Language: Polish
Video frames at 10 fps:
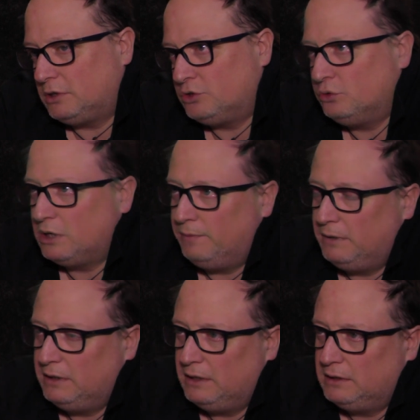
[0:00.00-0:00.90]
że
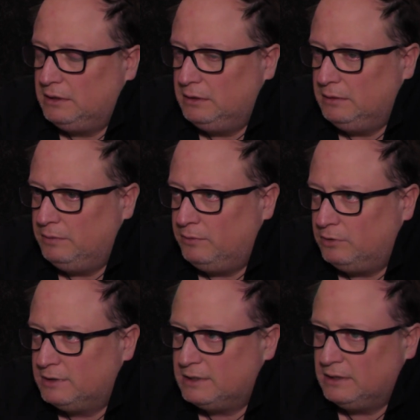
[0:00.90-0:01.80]
szukam jakiej
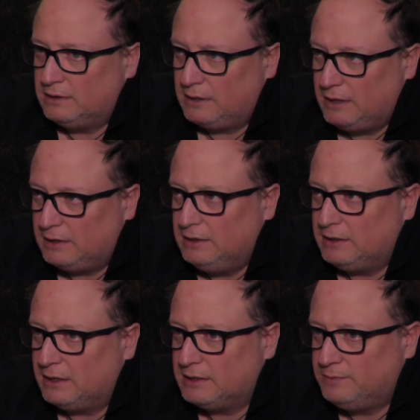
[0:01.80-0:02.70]
pomocy, tak, jaki
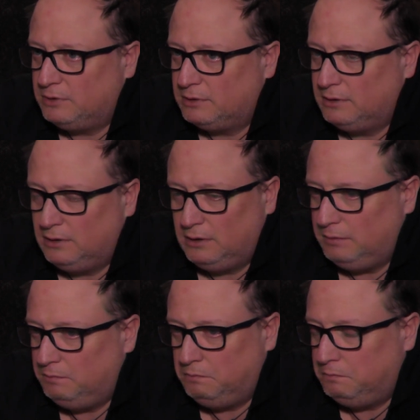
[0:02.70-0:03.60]
transport.
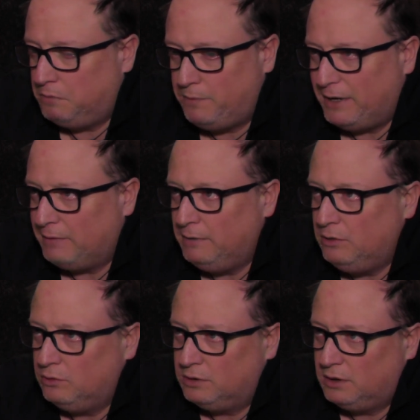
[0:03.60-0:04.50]
E, po parę
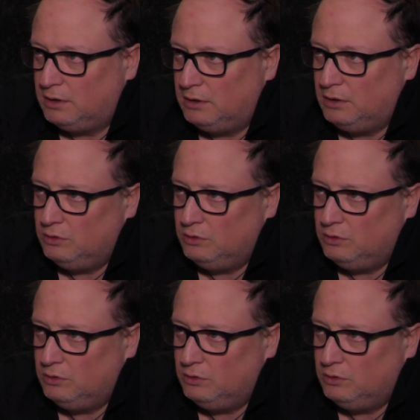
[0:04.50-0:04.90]
minut e,